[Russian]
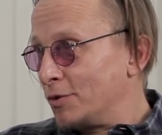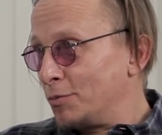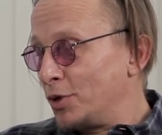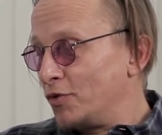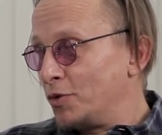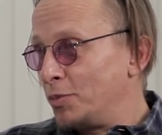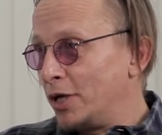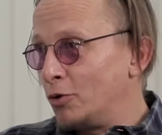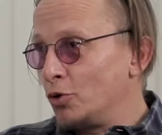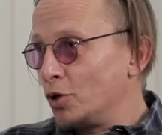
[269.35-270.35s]
на боевых
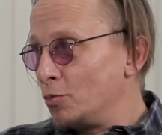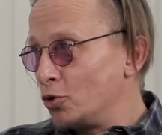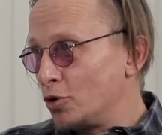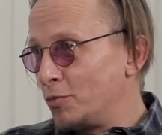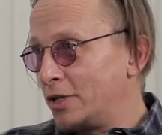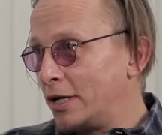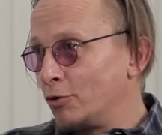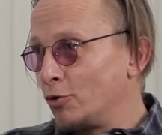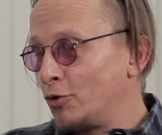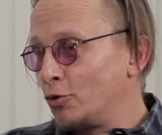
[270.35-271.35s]
полигонах, может быть,
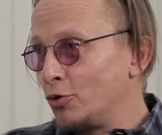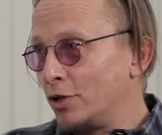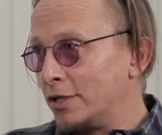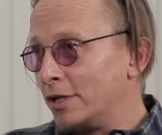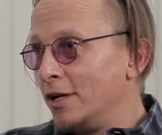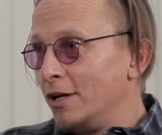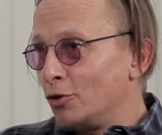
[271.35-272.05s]
как кто-то из